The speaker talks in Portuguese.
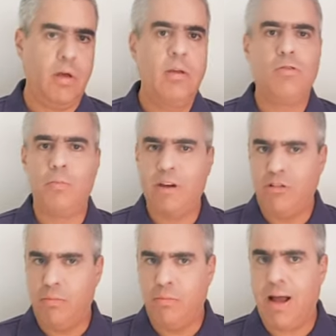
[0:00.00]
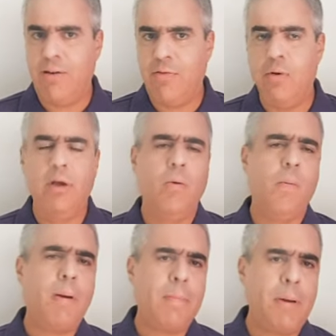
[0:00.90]
que subestimavam
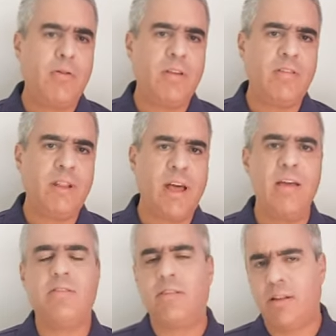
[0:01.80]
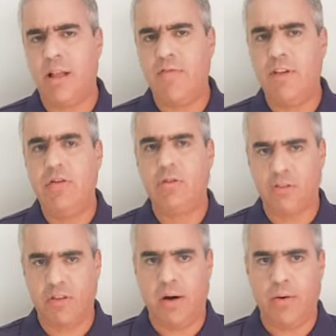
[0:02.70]
o papel das ideias na vida
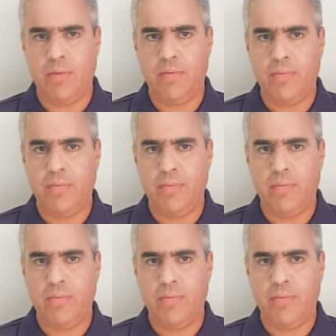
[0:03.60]
social.